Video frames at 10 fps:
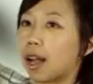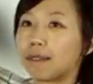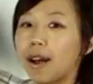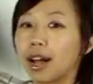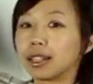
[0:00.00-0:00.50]

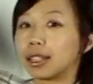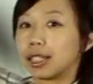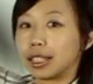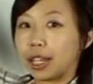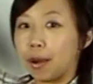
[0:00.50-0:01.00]
上方
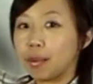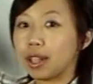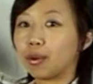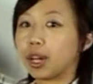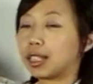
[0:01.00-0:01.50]
前
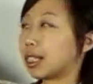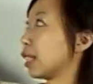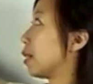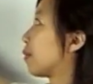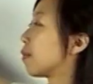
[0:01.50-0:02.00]
面的位
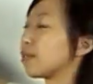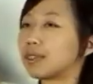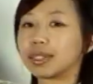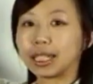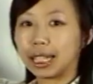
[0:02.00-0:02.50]
置。
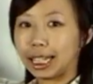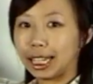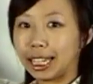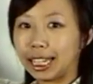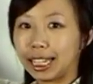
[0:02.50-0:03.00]

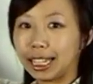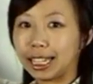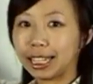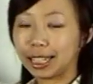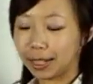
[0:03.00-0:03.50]
一，
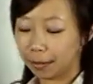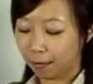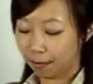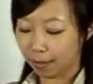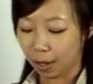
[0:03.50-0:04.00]

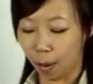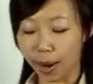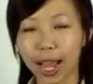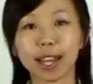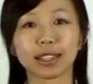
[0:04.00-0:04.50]
我
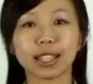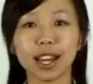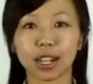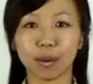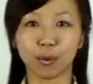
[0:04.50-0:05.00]
们看
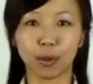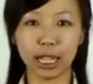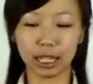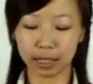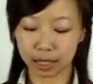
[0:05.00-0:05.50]
第二个母
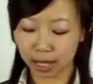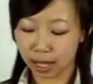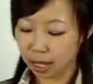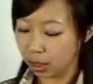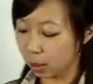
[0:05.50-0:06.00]
音，
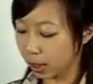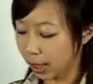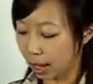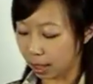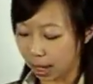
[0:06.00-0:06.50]
是不是
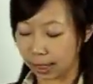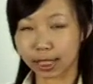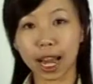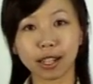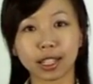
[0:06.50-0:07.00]
长得很
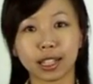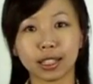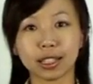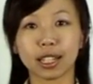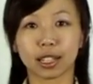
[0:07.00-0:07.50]
像
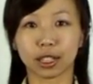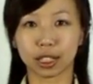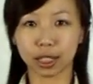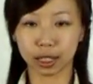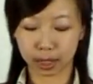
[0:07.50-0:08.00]
呢？可
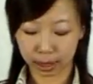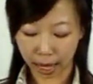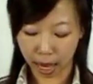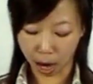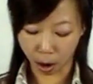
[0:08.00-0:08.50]
是
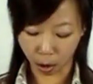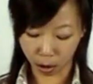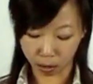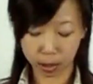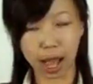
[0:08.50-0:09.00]
看好
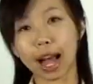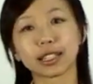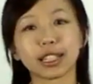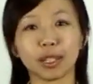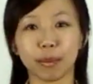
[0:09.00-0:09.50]
哦，它
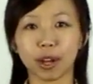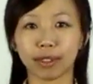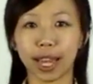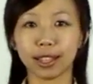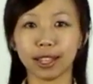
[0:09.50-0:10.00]
这里没有
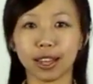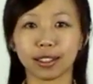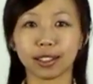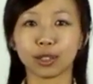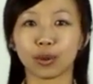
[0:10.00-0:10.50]
那一
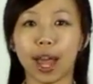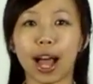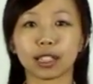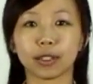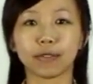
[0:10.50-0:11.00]
点，所以
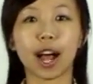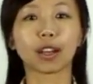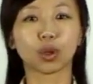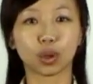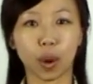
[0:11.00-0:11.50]
它是
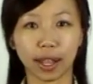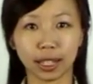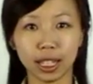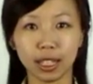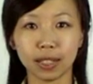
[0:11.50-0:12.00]
发短
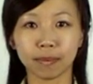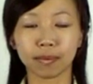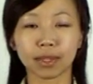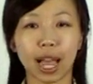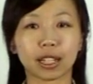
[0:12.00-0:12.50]
音，
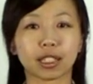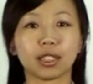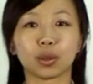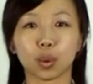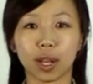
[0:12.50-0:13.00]
它
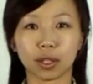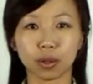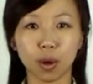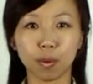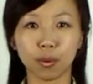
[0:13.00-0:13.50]
是短
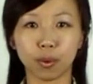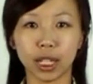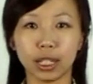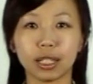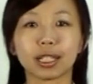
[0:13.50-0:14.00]
松母
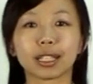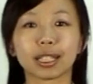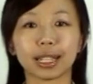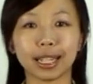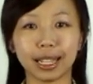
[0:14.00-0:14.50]
音。
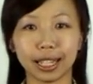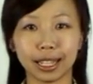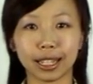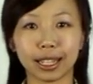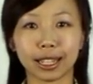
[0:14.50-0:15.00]
一，